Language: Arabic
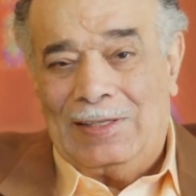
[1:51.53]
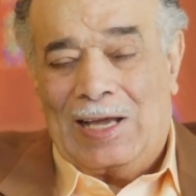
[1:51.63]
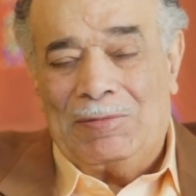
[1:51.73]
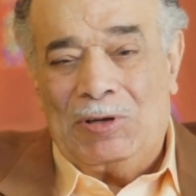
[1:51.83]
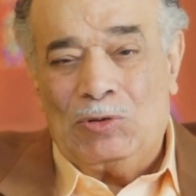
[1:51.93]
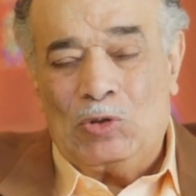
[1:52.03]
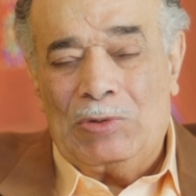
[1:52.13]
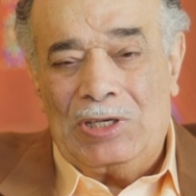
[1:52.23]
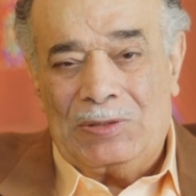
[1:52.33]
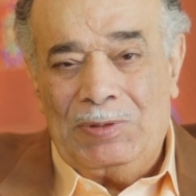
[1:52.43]
تعبير
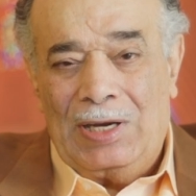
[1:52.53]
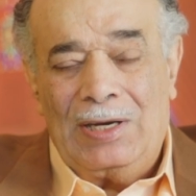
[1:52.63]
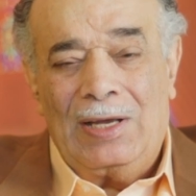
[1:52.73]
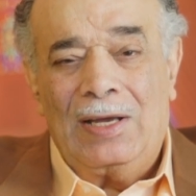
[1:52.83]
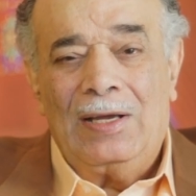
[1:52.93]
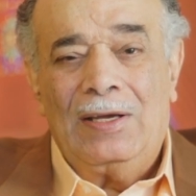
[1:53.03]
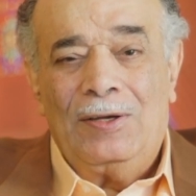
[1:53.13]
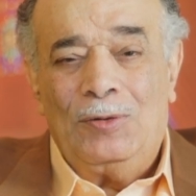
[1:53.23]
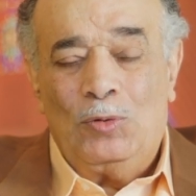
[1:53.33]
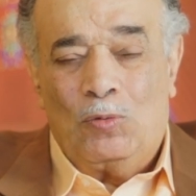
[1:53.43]
الجملة الاسمية هنا
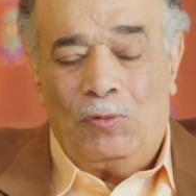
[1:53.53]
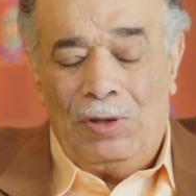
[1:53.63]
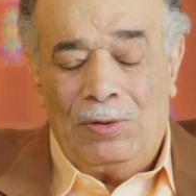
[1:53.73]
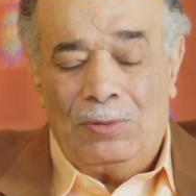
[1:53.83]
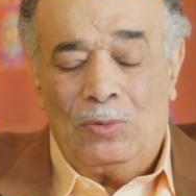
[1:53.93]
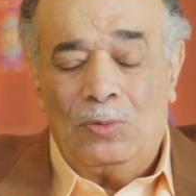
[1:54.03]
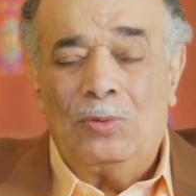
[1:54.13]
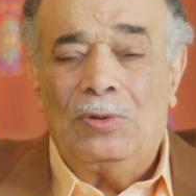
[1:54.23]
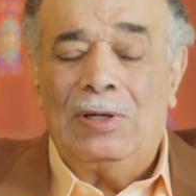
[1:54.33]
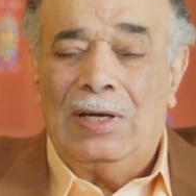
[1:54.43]

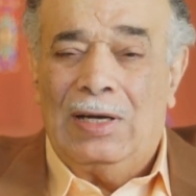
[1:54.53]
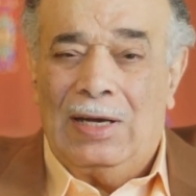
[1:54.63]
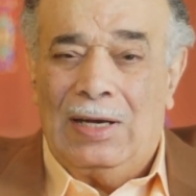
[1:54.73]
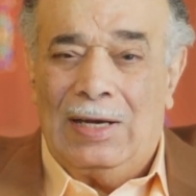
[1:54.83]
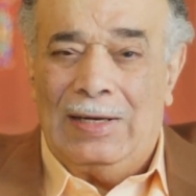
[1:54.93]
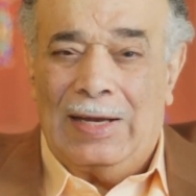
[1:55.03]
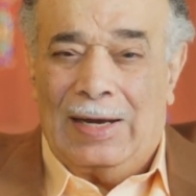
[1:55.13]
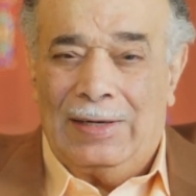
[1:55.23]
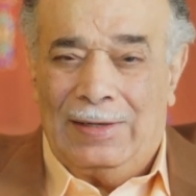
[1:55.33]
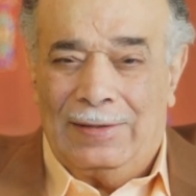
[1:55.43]
يفيد آه،
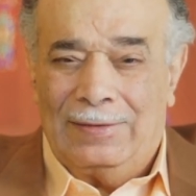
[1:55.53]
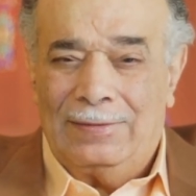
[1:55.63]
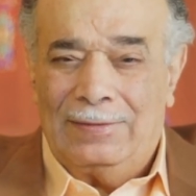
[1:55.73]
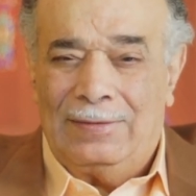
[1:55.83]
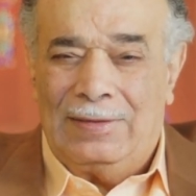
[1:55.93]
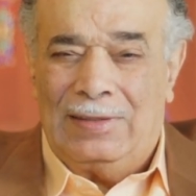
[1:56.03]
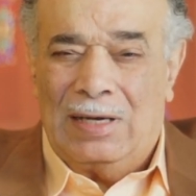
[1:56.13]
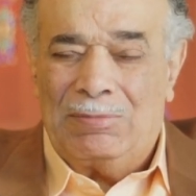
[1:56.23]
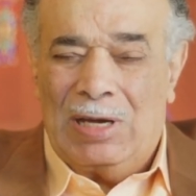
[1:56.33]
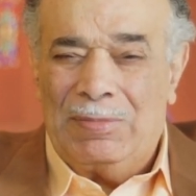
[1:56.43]
يعني
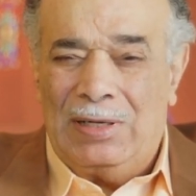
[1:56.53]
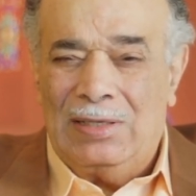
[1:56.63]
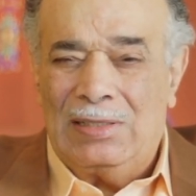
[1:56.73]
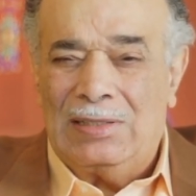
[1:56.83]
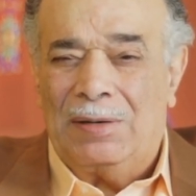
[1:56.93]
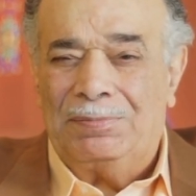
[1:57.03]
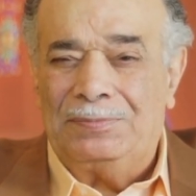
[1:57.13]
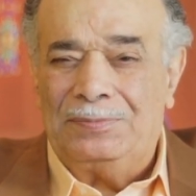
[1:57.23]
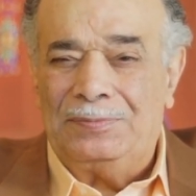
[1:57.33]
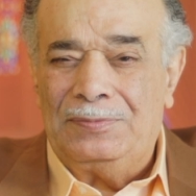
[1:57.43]
تمام الإلزام
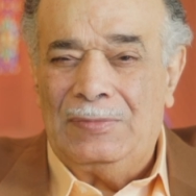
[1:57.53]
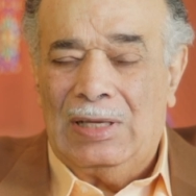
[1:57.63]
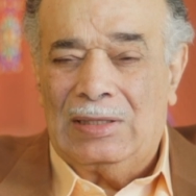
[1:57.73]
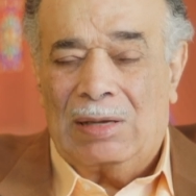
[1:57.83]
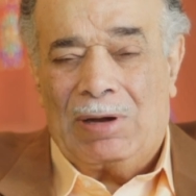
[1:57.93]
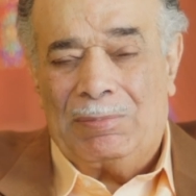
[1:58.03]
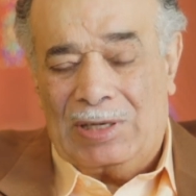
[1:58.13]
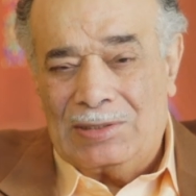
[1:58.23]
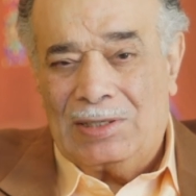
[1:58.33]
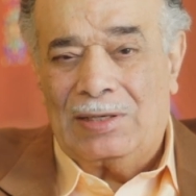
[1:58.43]
طبعا
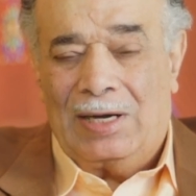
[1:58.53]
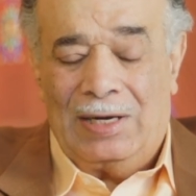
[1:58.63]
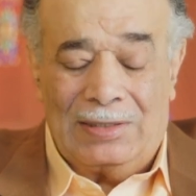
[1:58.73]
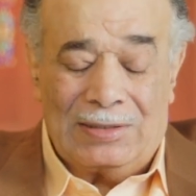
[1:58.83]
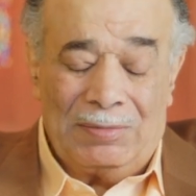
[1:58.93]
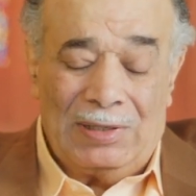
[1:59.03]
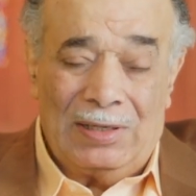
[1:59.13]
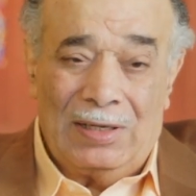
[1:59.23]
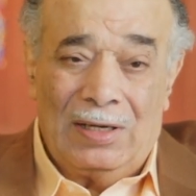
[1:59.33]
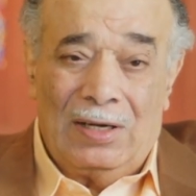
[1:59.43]
من استطاع عليه سبيل
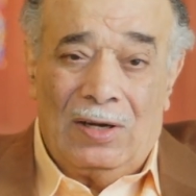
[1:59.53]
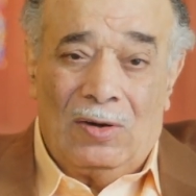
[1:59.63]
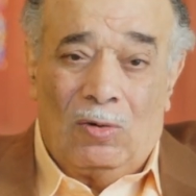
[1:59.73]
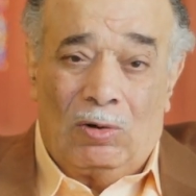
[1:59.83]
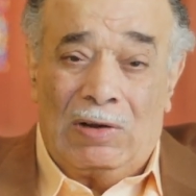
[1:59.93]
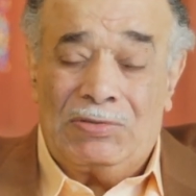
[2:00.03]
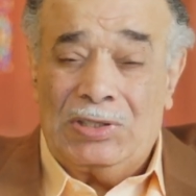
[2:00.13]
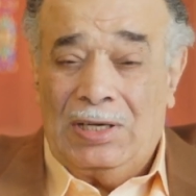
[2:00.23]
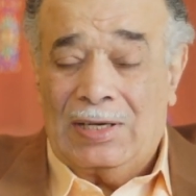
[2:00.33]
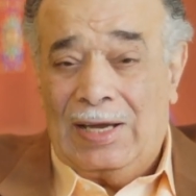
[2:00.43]
ونفس
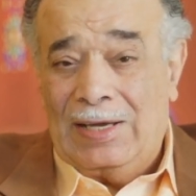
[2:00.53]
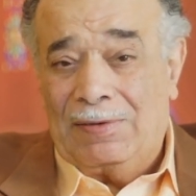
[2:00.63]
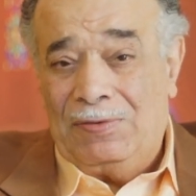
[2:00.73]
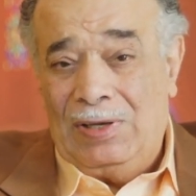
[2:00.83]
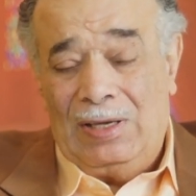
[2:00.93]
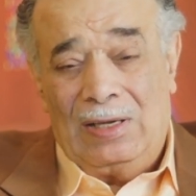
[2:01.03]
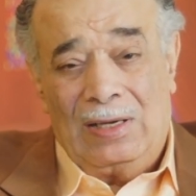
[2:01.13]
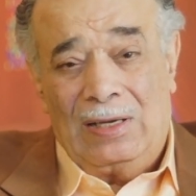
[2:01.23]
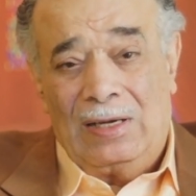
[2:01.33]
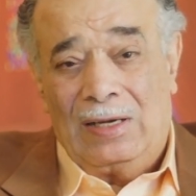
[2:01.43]
الحكاية في
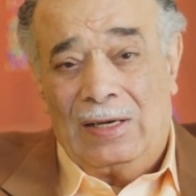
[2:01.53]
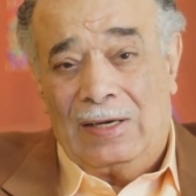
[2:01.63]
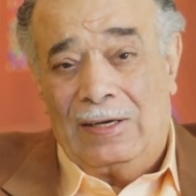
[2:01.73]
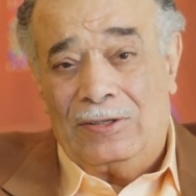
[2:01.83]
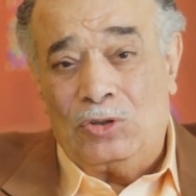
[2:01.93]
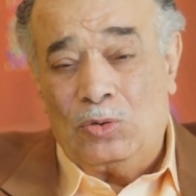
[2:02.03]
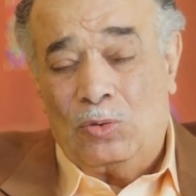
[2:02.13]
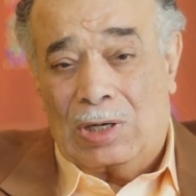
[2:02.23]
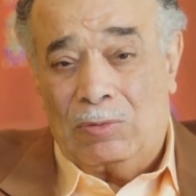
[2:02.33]
الشورى آه،